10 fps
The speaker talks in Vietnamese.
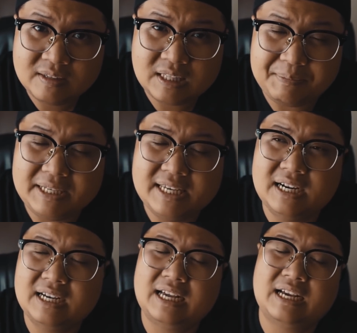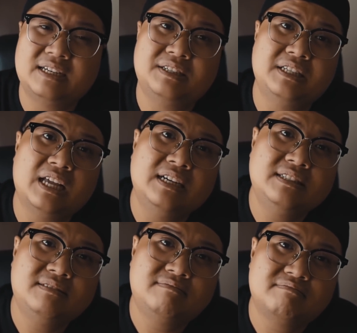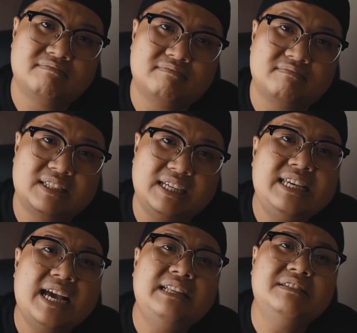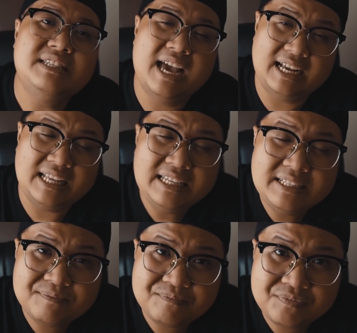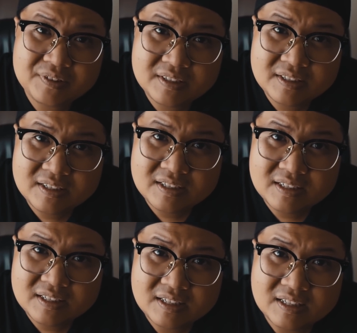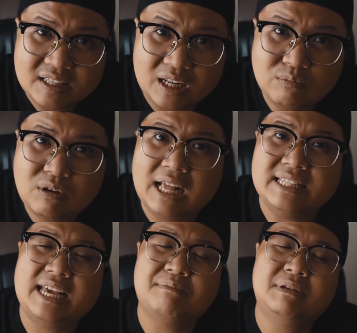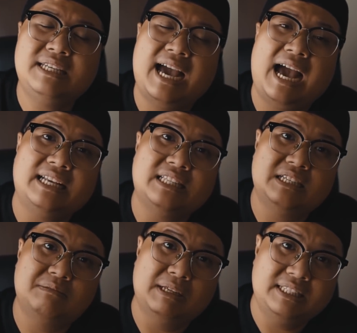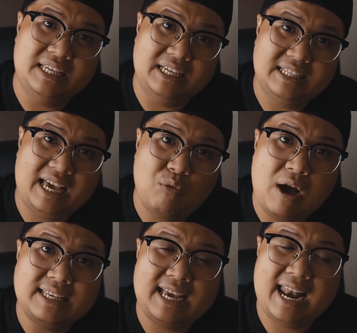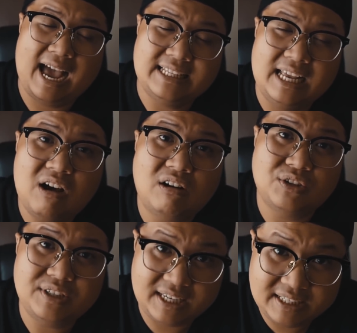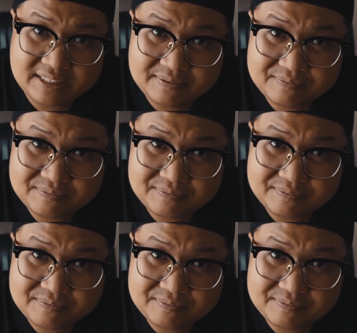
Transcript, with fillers: thì bây giờ là người thân ký giấy đưa về đi thì lúc đó anh em mới chạy từ bệnh viện chạy qua chạy lại để lo cho chị